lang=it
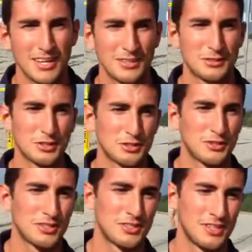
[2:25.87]
l'ho
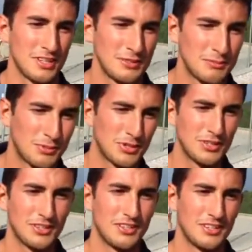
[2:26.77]
trascorsa un
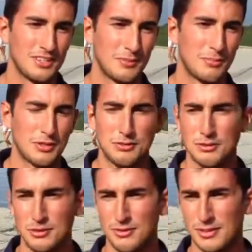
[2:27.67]
po'
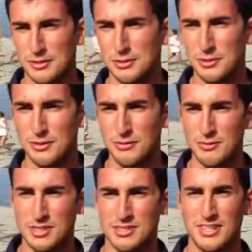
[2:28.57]
dappertutto, ho fatto un
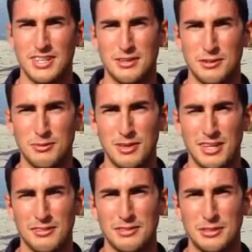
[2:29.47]
mese a
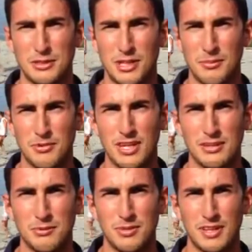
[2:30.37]
Roma, ho finito il
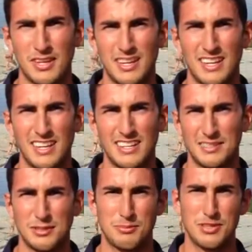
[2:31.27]
campionato per eh, le
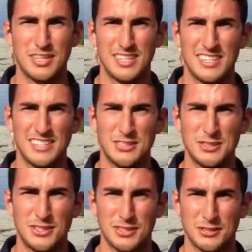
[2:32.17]
terapie al
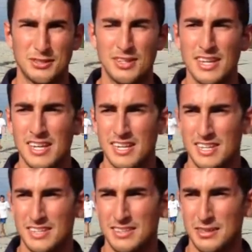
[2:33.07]
ginocchio
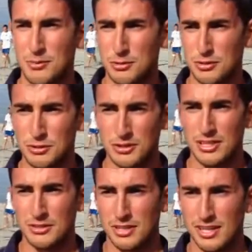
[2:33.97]
Dopo sono
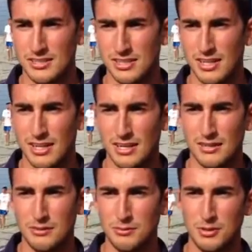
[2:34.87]
tornato a casa
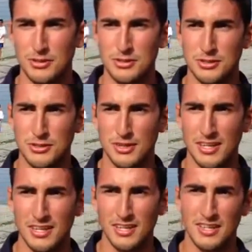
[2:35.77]
un po' di
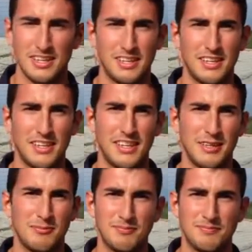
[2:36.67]
giorni
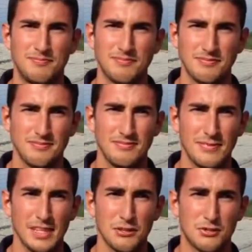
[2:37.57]
e mm,
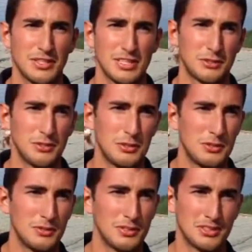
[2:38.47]
sono andato
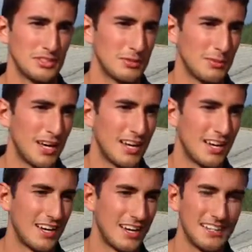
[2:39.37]
una
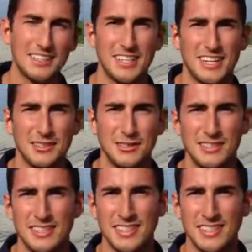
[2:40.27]
settimana a Lignano